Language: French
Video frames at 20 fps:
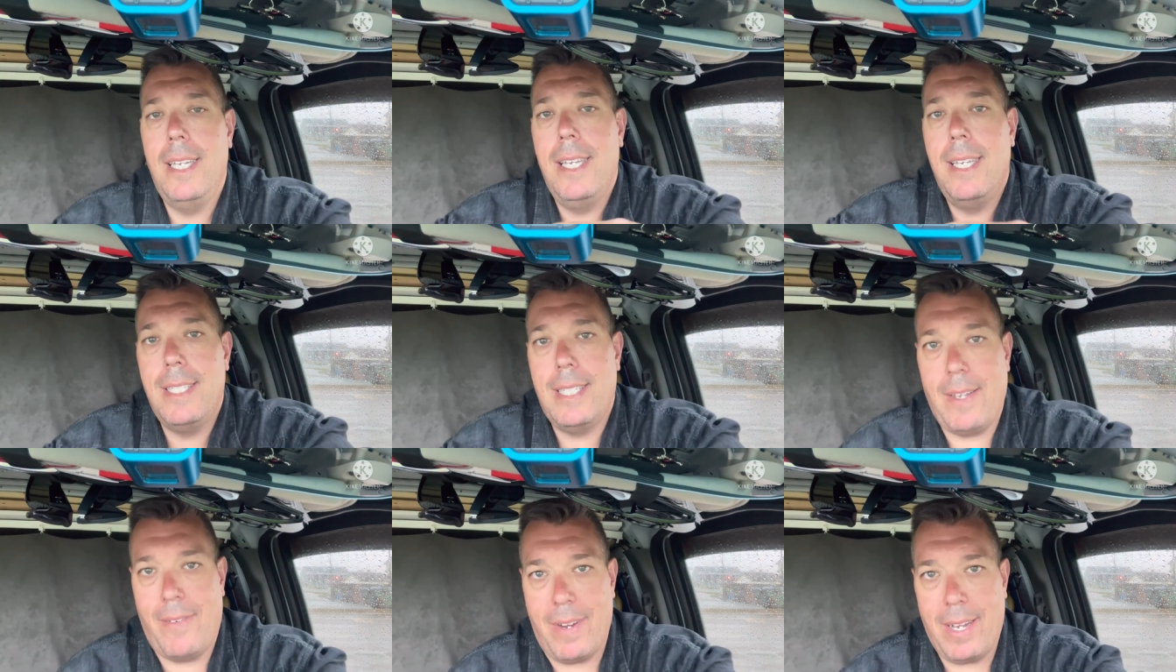
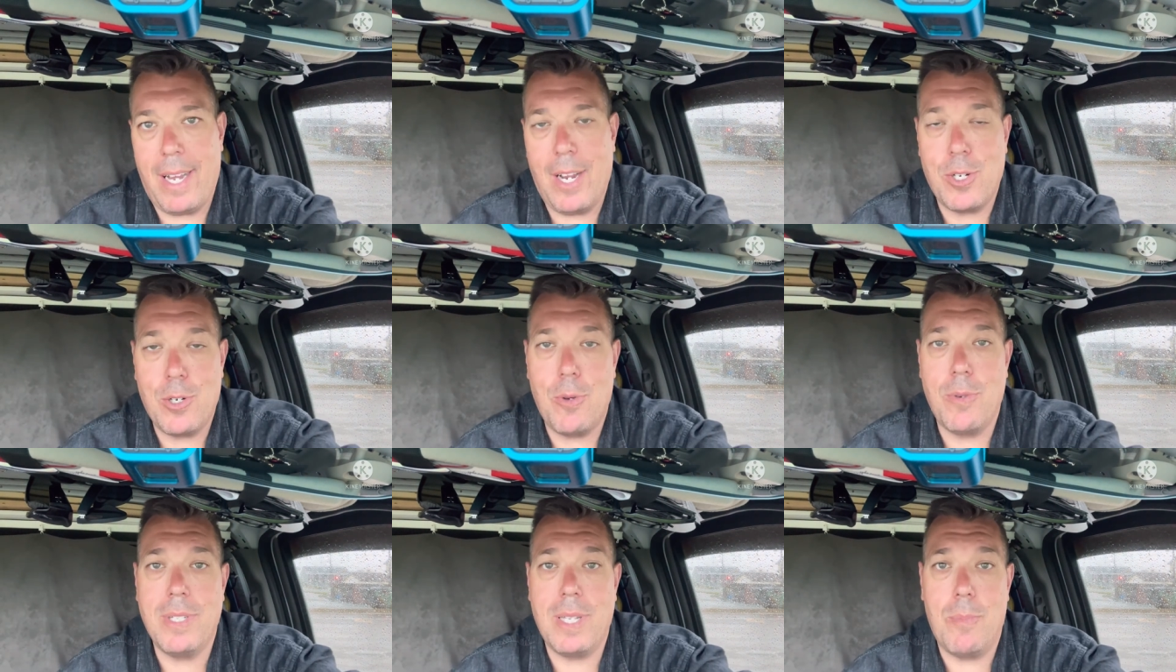Ça va être la
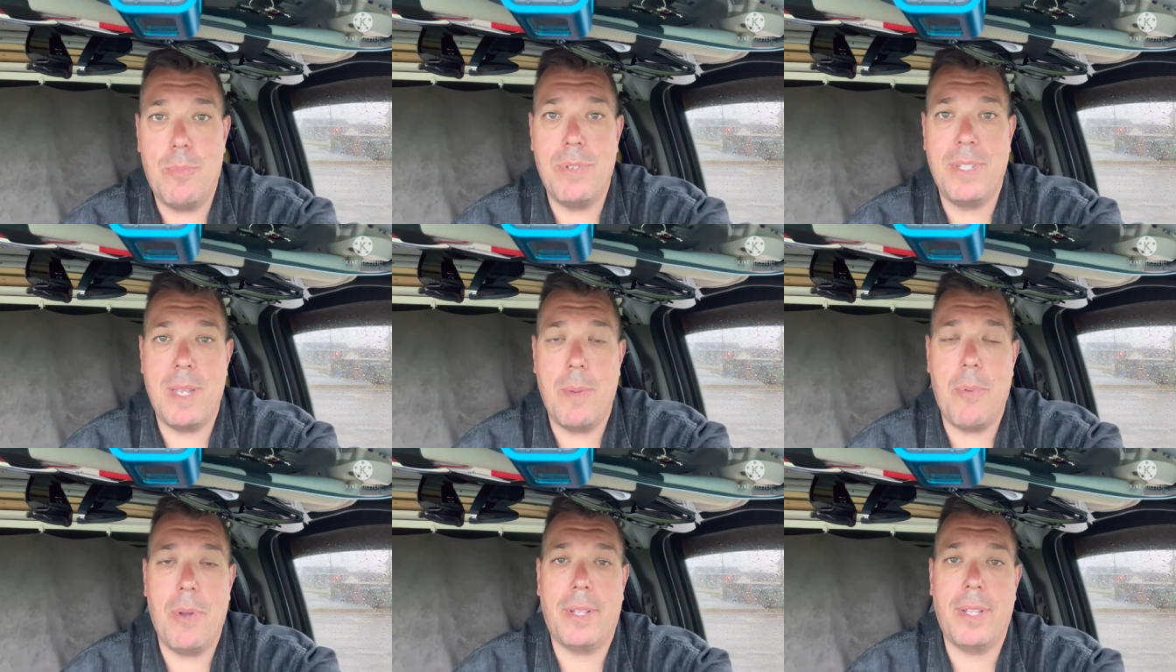chose la
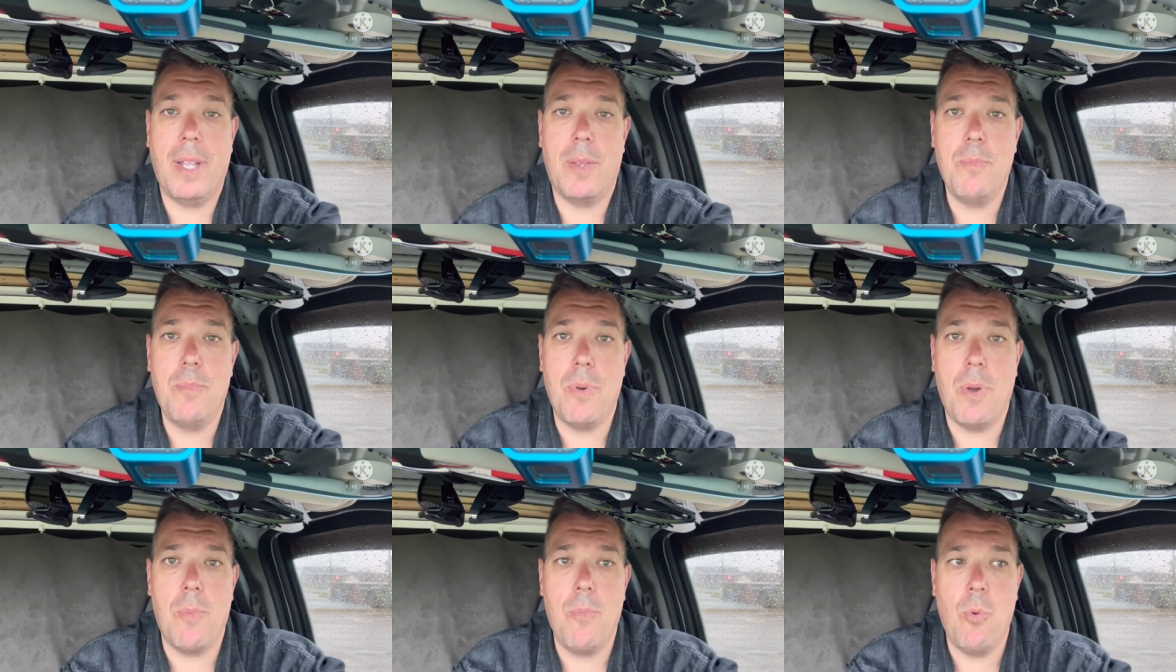plus
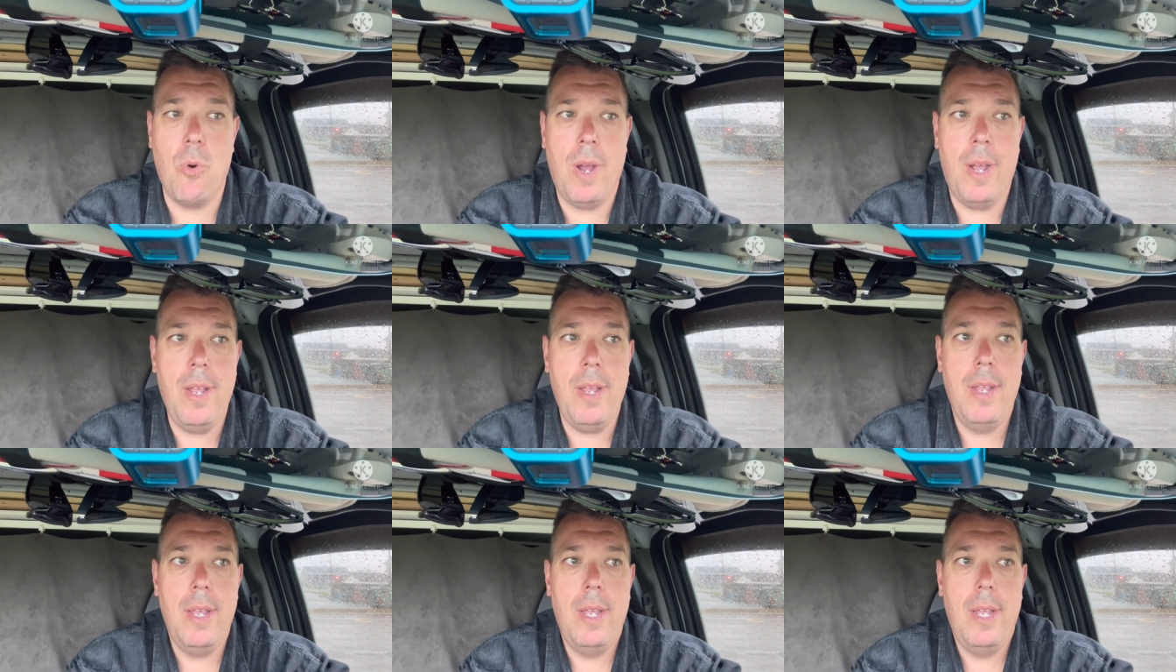importante pour
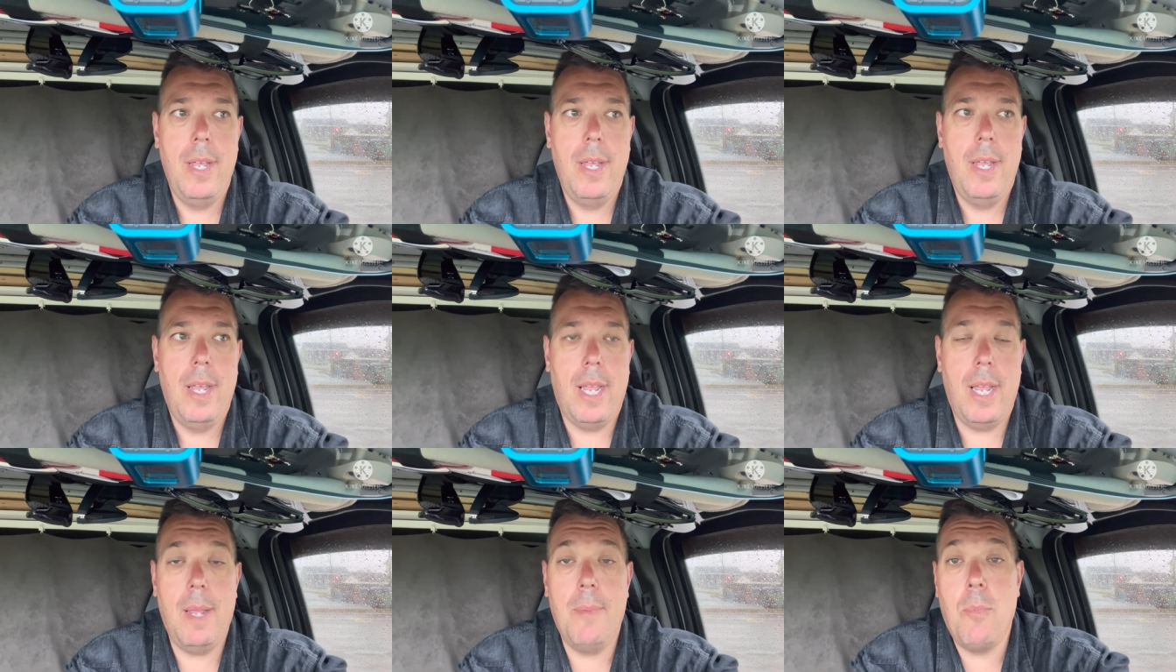moi.
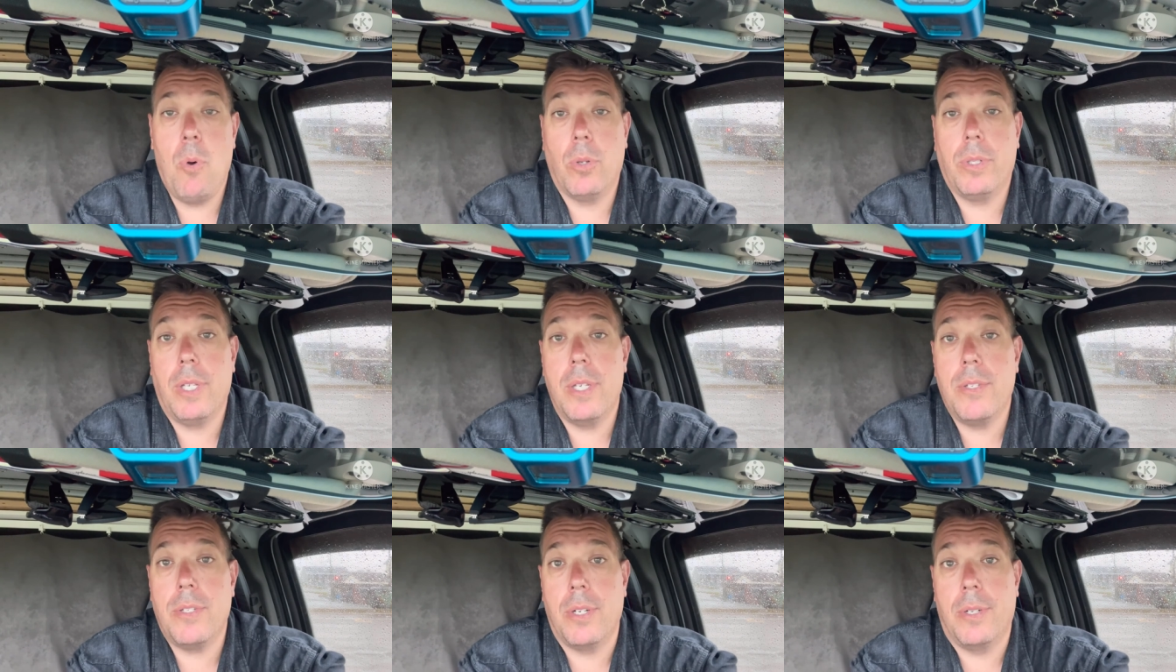Et
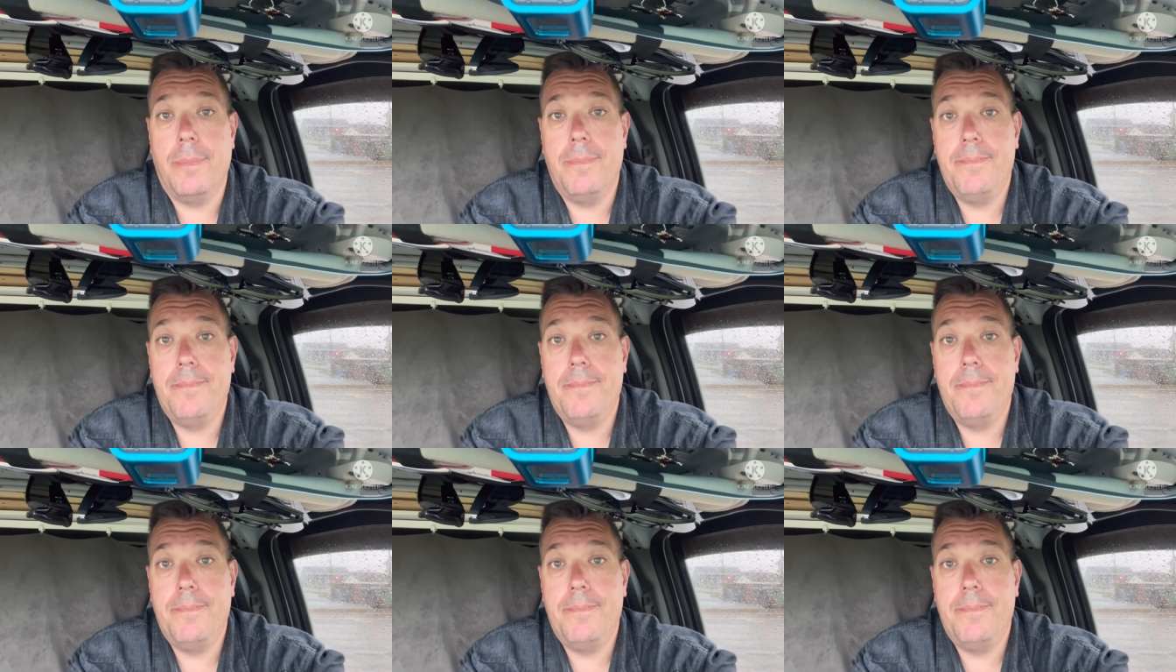monter ça.